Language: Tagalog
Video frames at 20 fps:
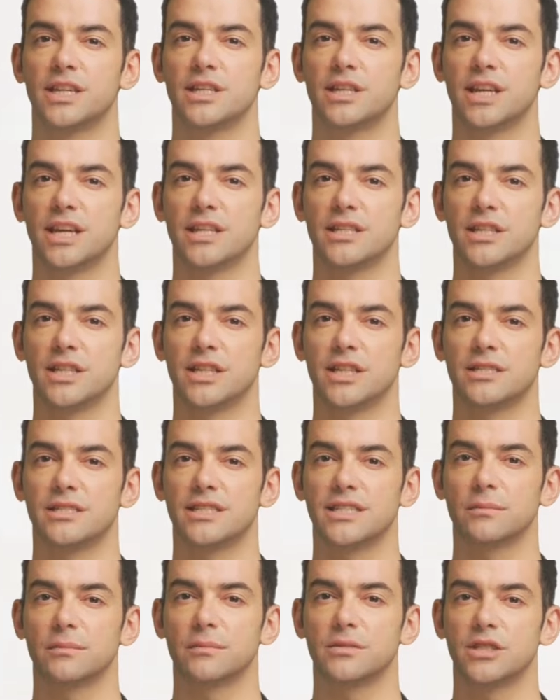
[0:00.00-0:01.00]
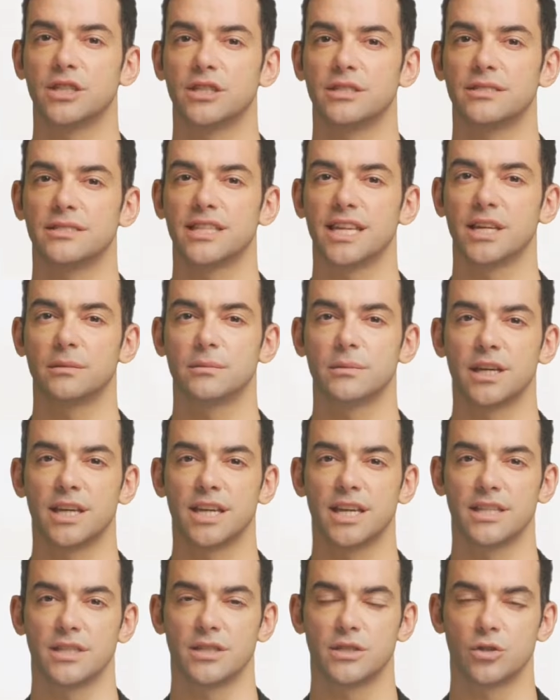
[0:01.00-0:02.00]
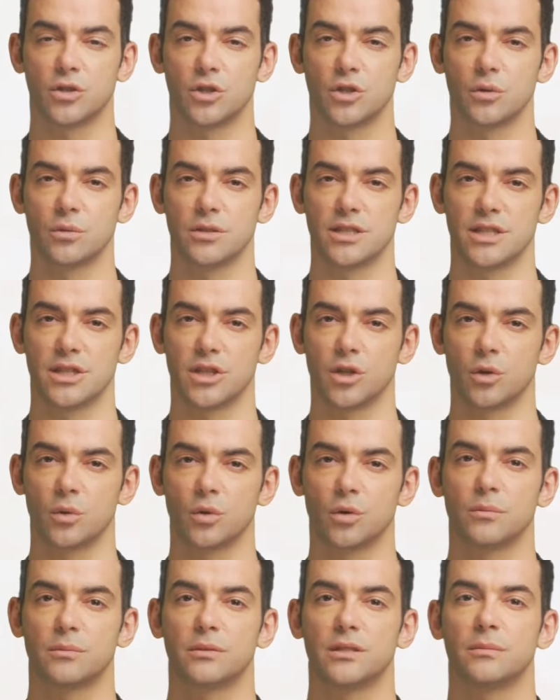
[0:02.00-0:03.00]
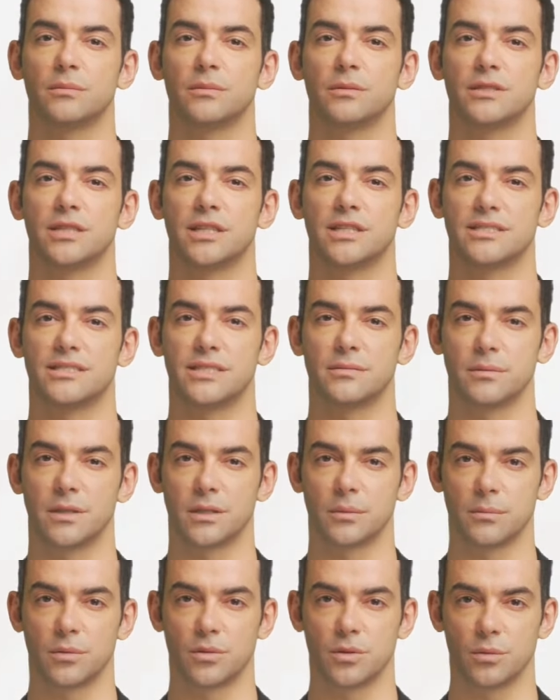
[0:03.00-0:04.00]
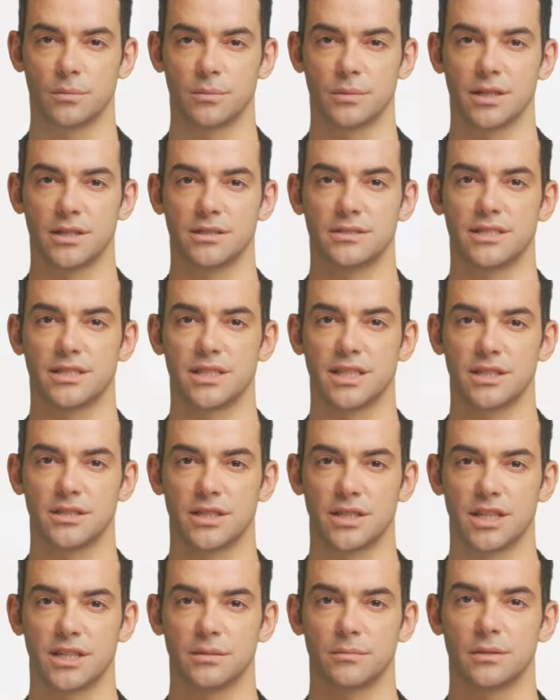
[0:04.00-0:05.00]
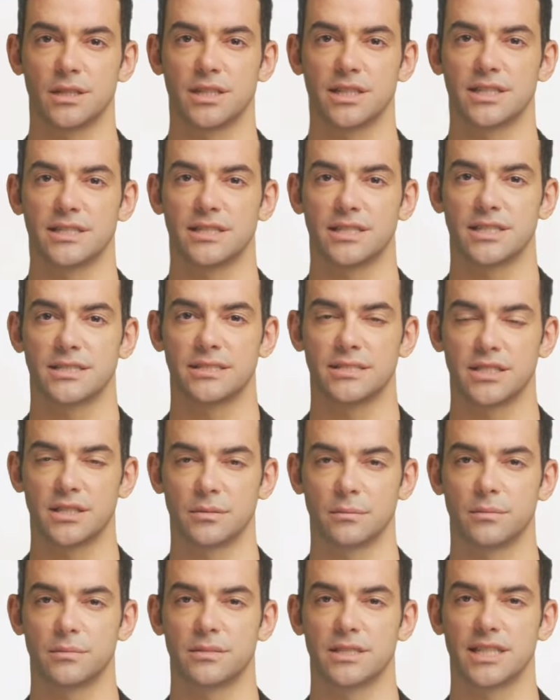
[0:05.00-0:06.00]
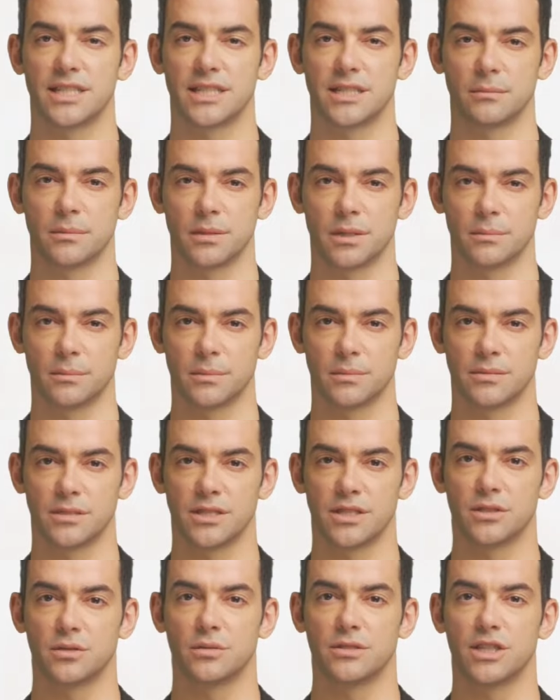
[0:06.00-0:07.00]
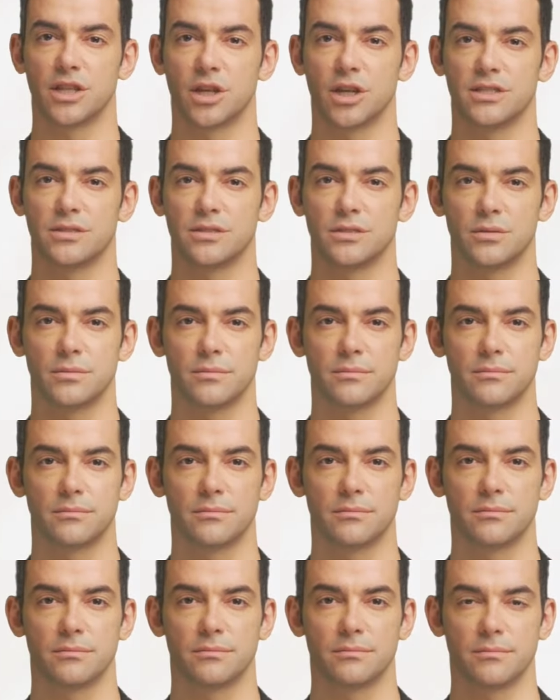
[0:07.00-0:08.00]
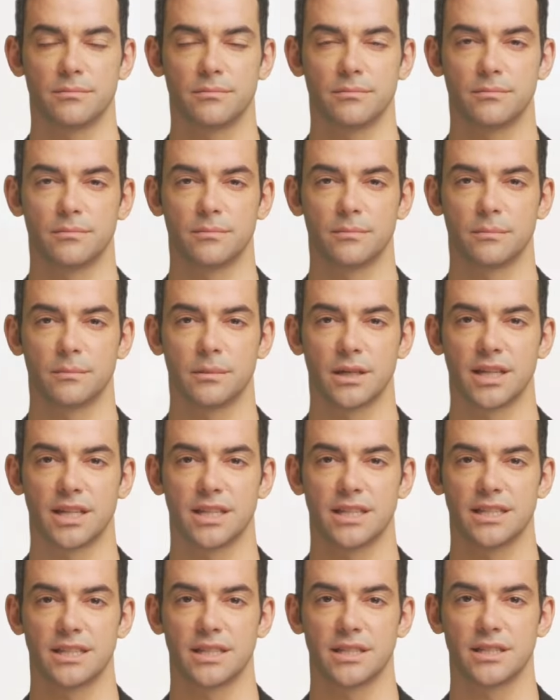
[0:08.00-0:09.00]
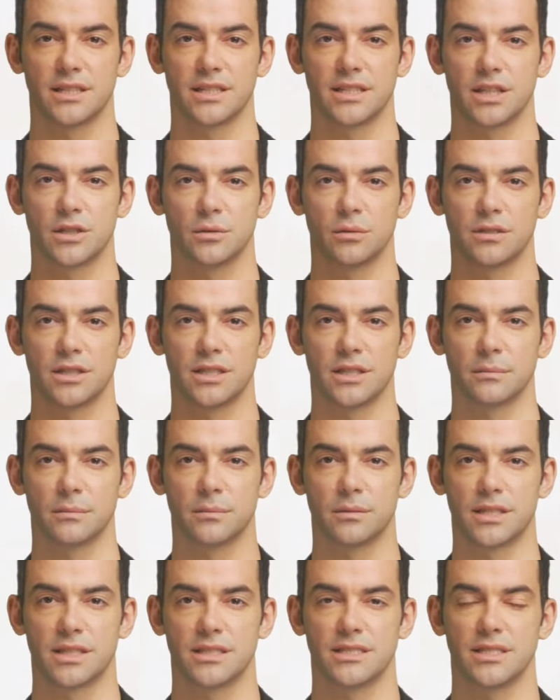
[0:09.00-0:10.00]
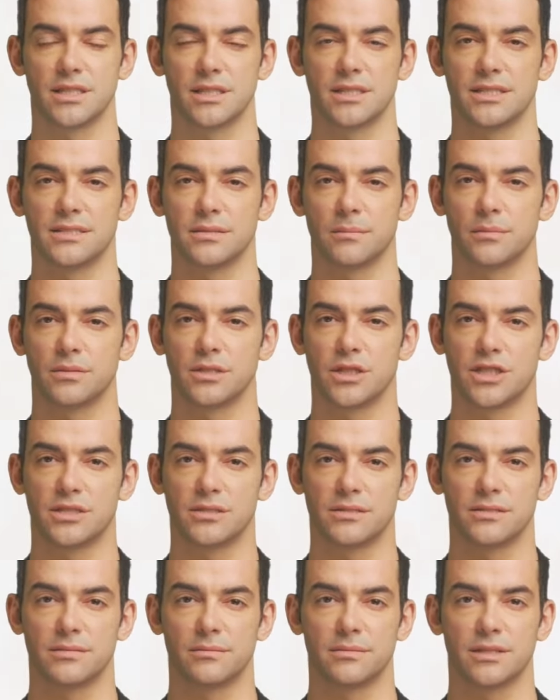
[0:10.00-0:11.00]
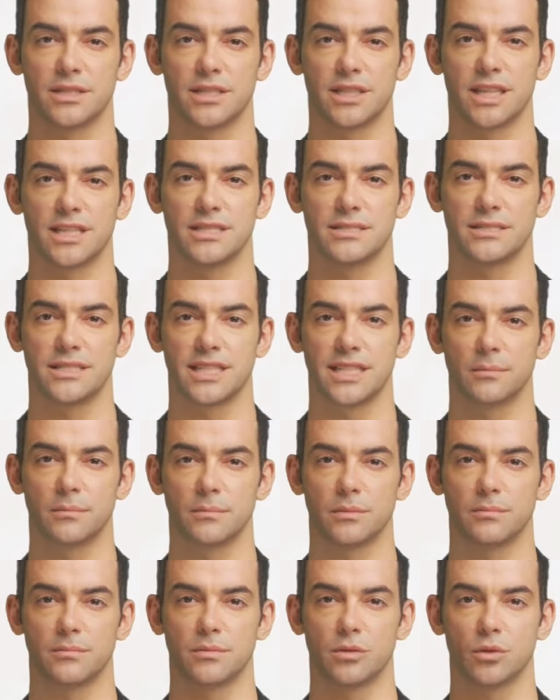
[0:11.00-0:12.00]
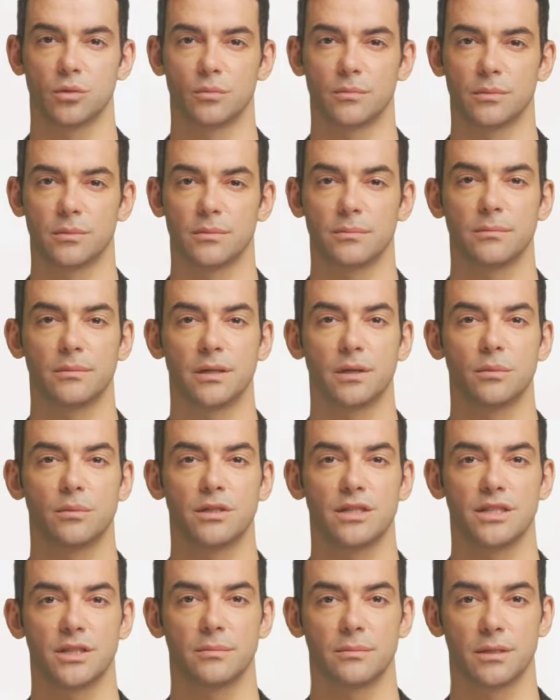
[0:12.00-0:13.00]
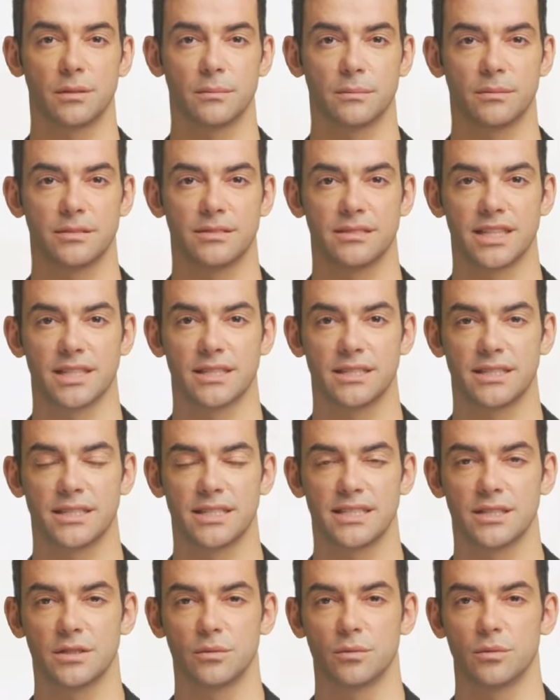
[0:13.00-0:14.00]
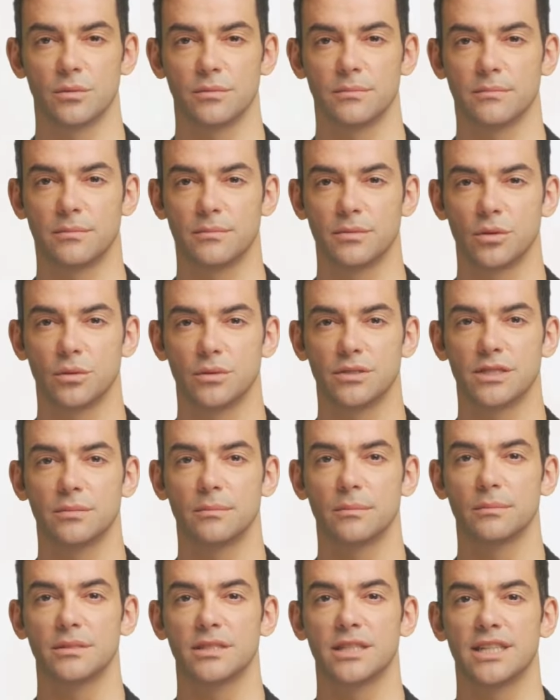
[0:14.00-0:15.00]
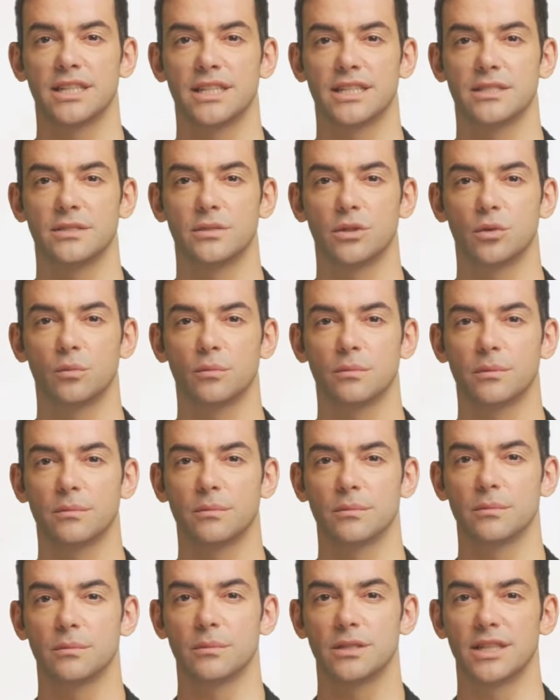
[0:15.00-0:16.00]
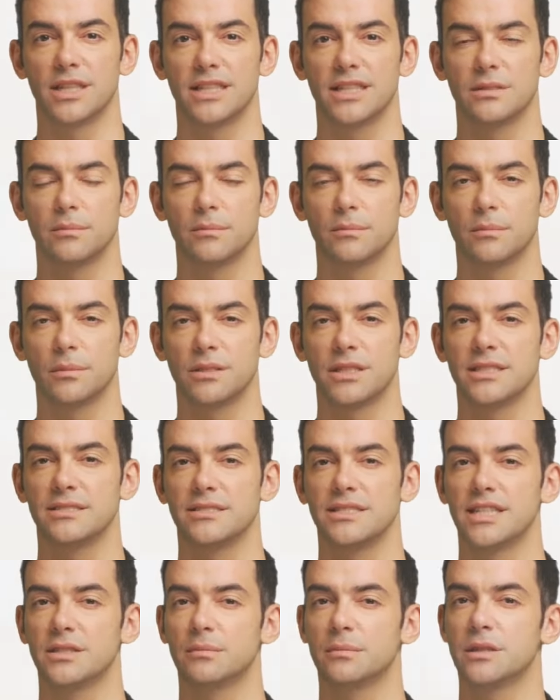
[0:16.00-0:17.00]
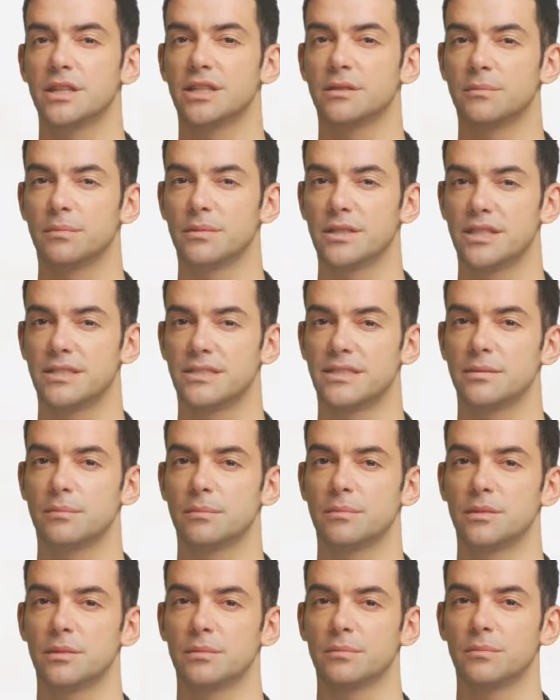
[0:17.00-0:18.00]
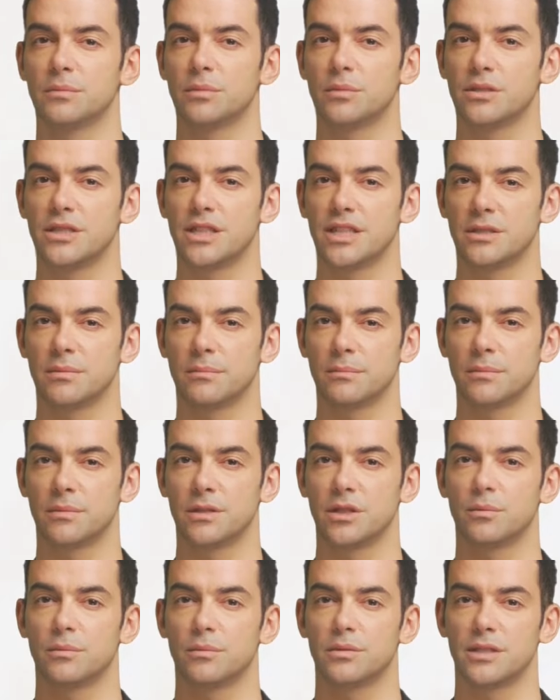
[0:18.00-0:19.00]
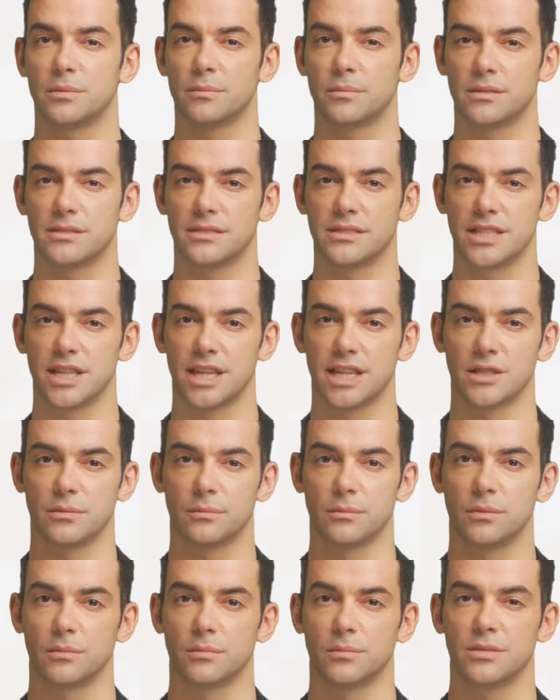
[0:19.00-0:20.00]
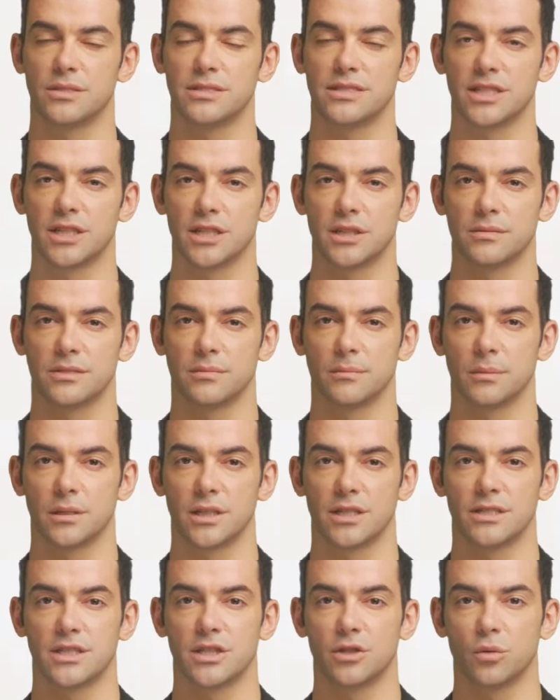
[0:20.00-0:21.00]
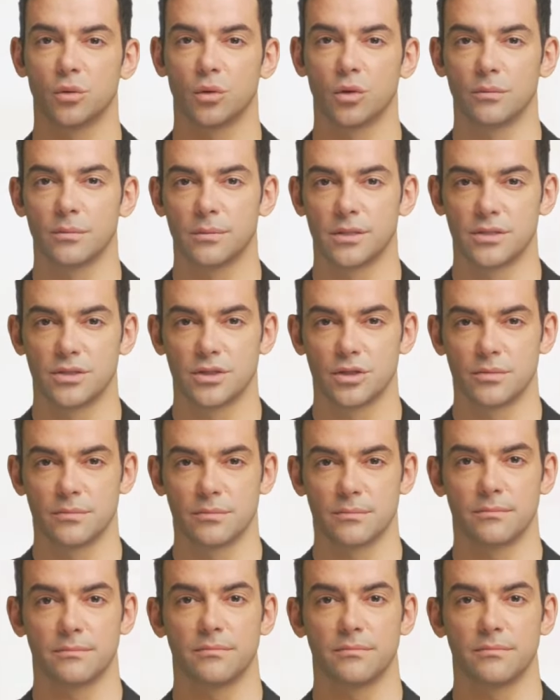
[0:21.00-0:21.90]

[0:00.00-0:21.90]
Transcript: Ang halaga ng damages ay maaaring tukuyin ng hukuman batay sa mga pruweba at katibayan na isinumite ng mga partido sa kaso. Maaaring ang layunin ng paghingi ng damages ay hindi lamang upang mabawi ang mga pinsalang idinulot, kundi pati na rin upang magbigay ng babala sa iba na mag-isip ng mabuti bago maglabas ng anumang masasakit na pahayag o komento.